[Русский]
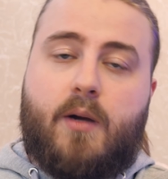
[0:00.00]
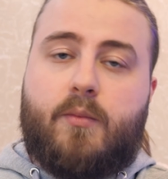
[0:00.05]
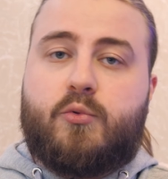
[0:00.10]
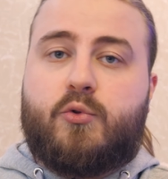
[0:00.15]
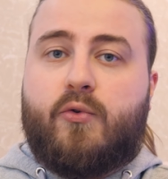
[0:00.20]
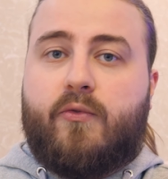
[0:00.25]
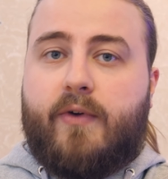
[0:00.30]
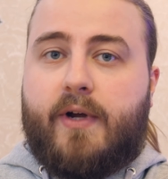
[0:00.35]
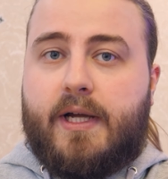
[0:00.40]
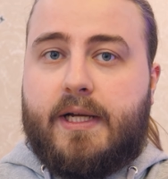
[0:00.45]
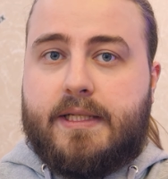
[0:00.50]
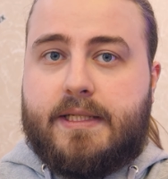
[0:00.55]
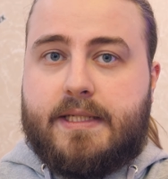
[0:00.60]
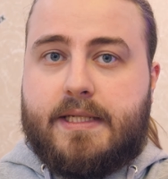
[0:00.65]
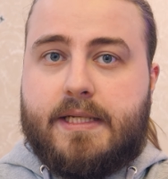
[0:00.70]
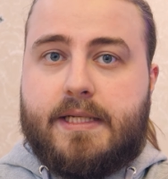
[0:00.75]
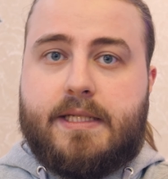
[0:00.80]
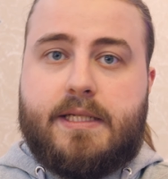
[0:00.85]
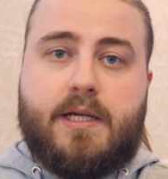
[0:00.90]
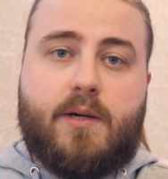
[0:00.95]
Обдувает
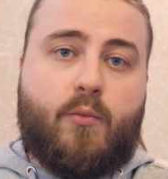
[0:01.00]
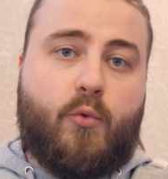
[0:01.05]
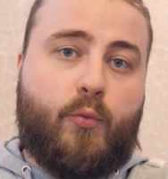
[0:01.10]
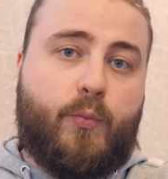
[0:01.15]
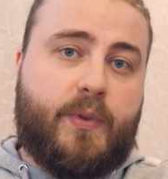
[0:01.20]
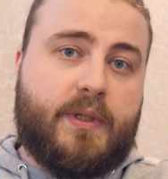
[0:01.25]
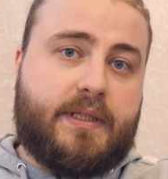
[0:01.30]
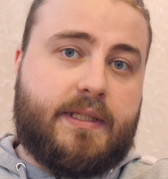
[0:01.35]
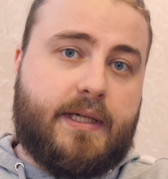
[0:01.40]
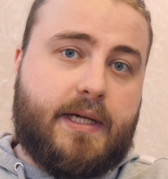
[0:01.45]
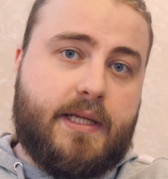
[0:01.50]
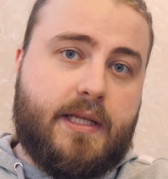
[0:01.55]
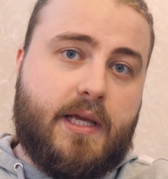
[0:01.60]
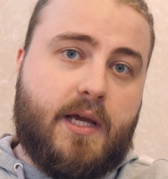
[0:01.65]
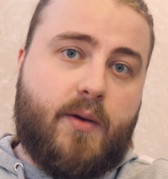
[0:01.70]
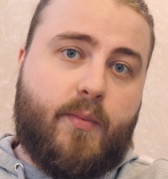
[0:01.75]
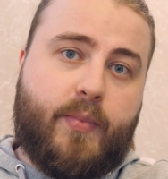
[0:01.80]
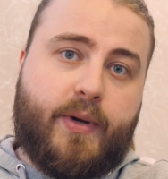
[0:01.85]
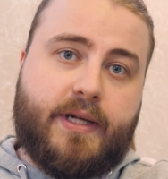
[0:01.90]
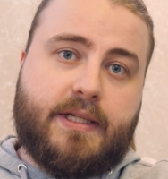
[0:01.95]
систему
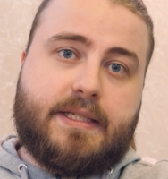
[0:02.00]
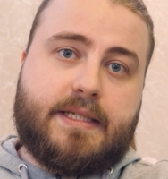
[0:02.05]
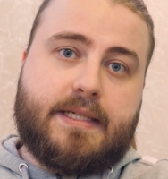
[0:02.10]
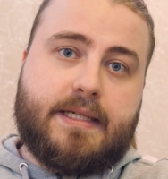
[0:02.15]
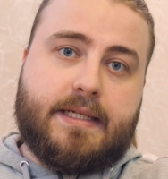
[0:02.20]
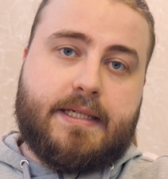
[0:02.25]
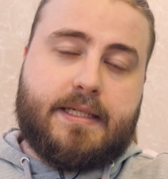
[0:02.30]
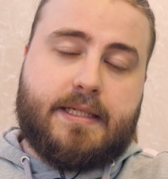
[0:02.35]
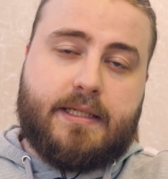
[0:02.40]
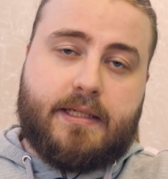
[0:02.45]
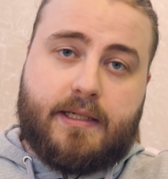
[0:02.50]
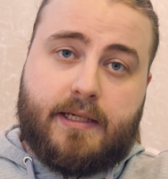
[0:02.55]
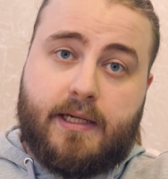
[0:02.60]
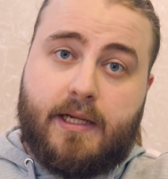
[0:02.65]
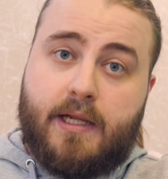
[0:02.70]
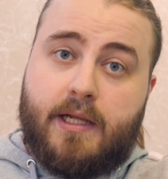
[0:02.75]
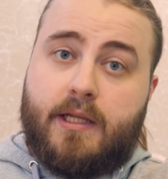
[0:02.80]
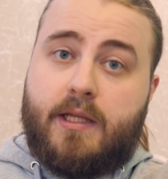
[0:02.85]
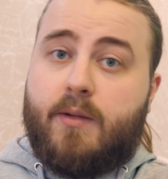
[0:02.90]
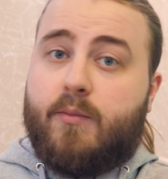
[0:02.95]
питания
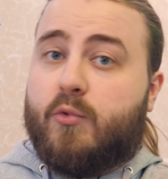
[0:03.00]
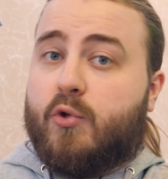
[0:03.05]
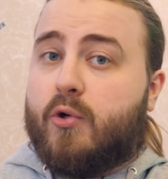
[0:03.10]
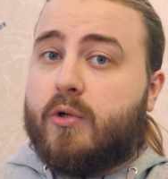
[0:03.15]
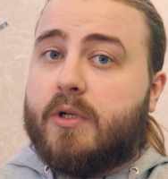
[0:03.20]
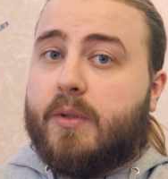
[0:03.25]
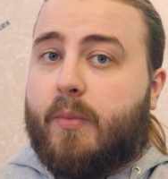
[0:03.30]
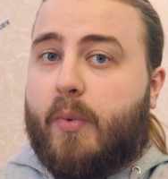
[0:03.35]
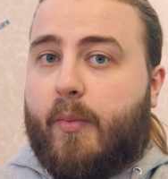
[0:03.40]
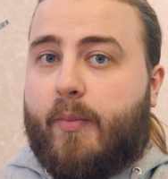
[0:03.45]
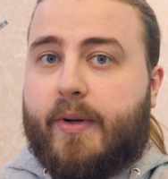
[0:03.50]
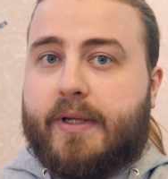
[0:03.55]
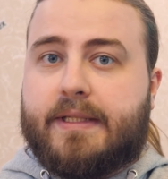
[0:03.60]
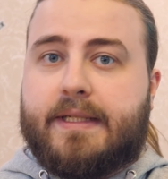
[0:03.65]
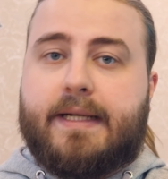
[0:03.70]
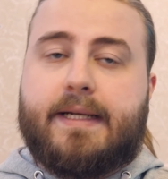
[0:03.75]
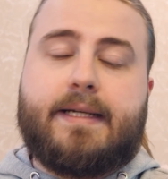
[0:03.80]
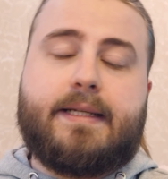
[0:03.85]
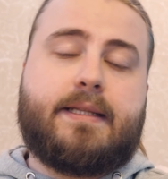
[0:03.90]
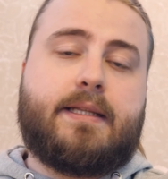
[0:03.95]
процессора, немного
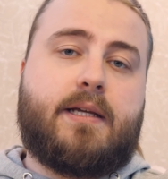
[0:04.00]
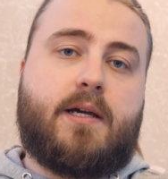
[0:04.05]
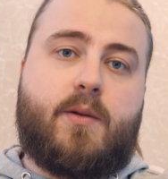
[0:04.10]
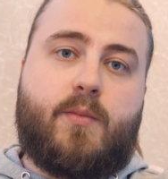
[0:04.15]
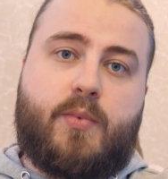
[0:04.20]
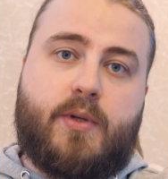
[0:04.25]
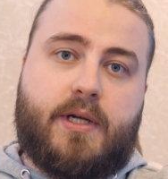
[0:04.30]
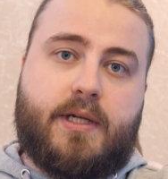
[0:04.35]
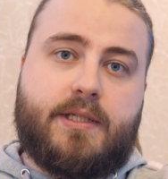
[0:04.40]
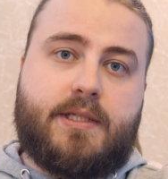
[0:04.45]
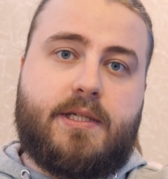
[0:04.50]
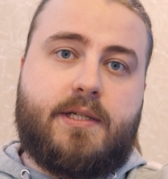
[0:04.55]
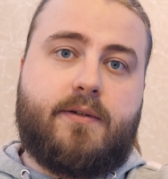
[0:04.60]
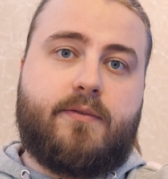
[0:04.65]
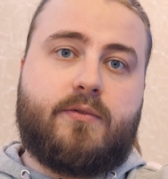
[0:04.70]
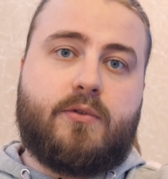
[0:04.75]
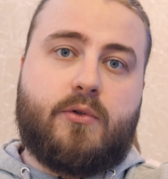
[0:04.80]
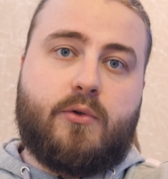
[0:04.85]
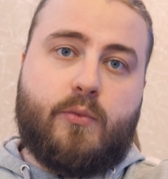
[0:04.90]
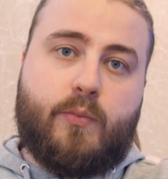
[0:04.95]
попадает на
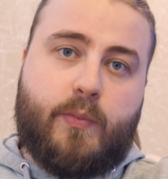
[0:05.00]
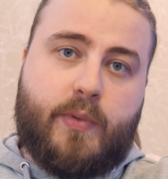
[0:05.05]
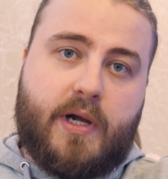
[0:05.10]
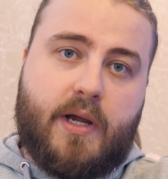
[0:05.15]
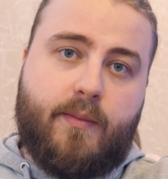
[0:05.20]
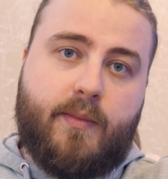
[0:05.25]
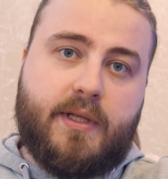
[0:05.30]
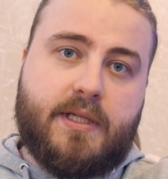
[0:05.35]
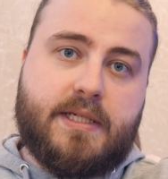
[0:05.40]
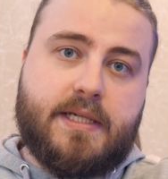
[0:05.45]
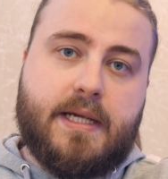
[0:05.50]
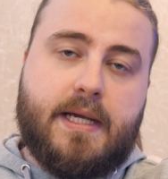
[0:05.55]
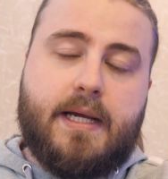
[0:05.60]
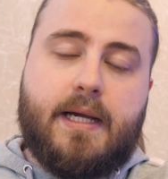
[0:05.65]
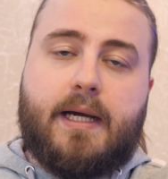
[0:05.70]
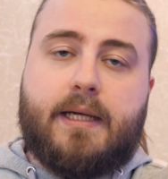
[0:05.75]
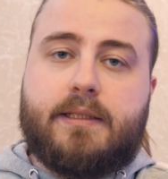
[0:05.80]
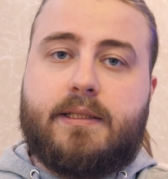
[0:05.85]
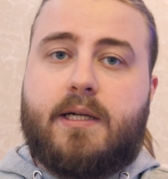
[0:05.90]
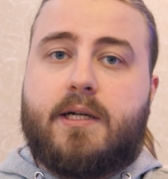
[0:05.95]
оперативную память,
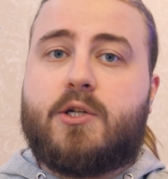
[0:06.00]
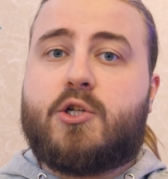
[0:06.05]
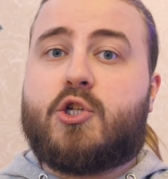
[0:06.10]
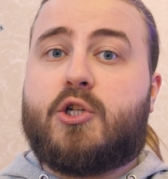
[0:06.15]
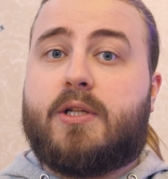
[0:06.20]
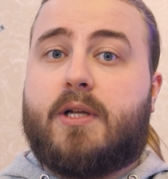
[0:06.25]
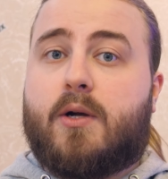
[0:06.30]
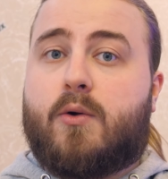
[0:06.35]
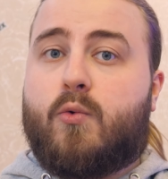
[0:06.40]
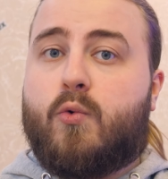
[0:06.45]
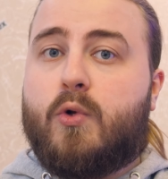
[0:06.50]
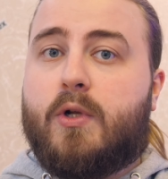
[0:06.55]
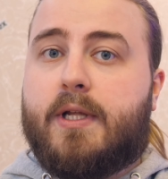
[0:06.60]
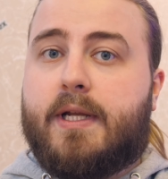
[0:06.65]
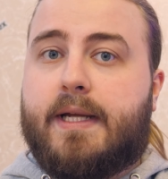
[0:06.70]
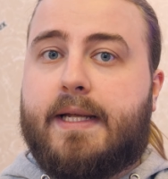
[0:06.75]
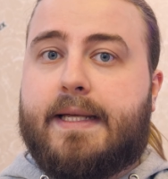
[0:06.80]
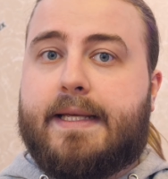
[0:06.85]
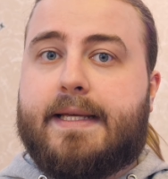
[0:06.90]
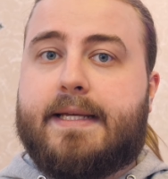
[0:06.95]
а также на
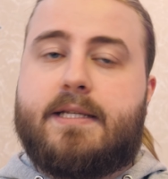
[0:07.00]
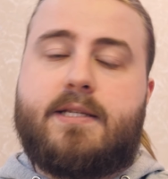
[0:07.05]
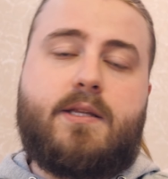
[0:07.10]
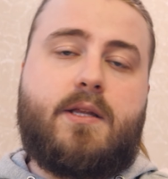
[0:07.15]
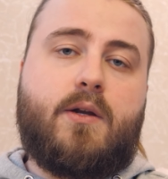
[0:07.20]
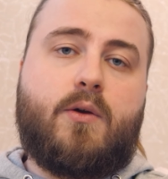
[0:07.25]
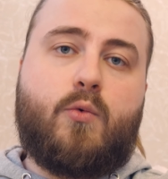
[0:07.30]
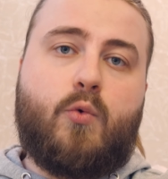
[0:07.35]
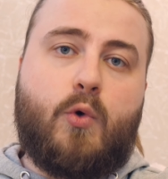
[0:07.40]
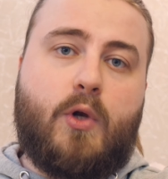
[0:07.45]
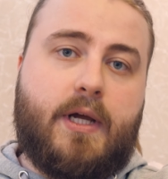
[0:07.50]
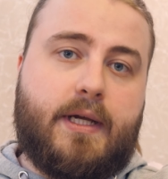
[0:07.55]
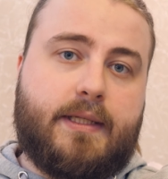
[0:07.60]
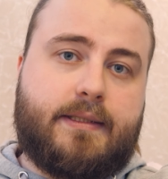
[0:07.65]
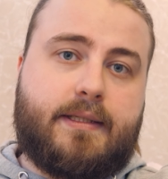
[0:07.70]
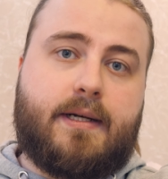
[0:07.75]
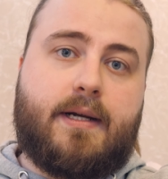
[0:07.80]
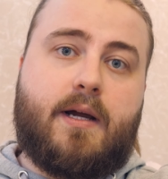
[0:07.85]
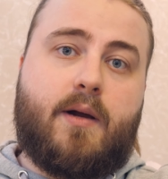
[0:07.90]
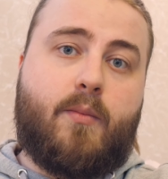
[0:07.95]
кулере есть
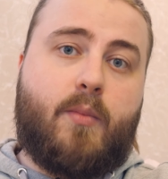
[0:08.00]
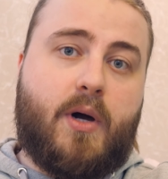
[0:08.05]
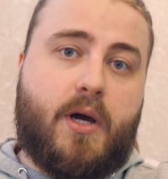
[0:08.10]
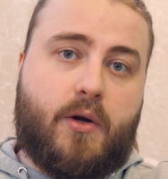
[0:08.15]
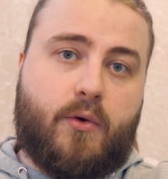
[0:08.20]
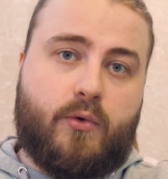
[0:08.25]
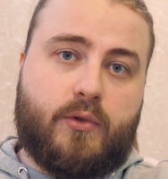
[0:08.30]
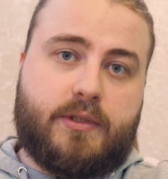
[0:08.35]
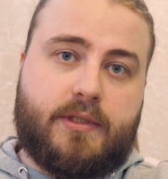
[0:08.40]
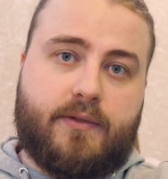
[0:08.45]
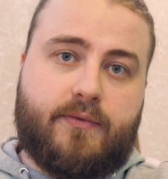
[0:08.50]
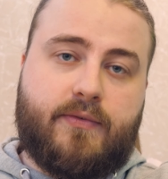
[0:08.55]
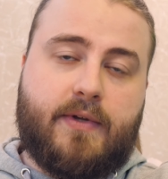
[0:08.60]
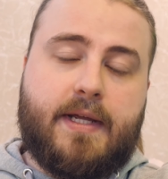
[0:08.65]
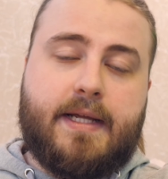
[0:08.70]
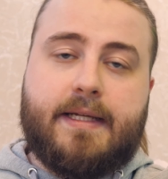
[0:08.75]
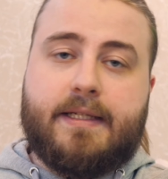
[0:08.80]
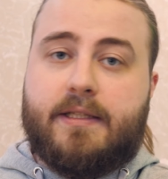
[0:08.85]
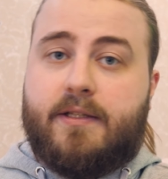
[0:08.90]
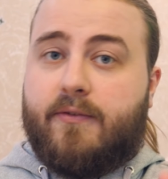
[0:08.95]
регулятор оборотов.
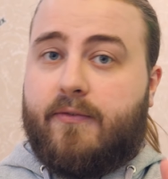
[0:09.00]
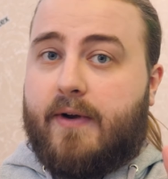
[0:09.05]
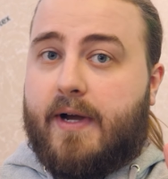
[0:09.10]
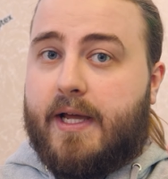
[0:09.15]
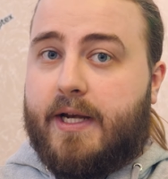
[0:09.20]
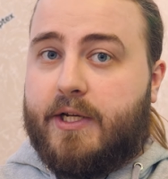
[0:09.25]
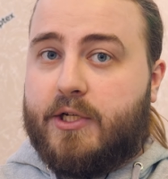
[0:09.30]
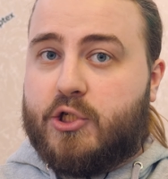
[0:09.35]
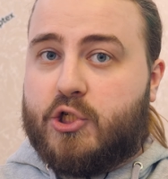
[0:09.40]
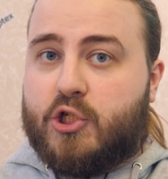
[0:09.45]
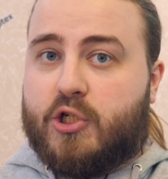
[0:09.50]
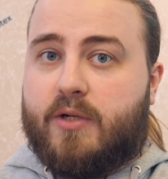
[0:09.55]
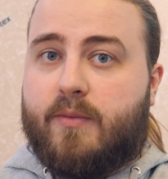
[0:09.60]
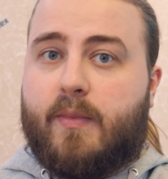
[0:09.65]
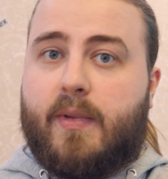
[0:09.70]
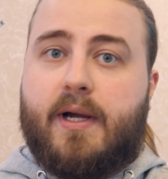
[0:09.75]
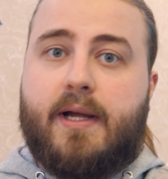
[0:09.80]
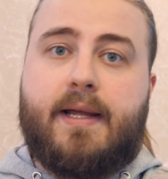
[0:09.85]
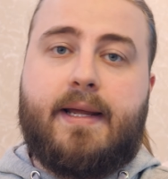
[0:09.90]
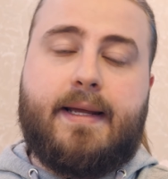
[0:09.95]
Два
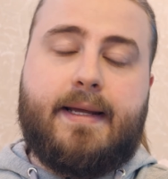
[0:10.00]
режима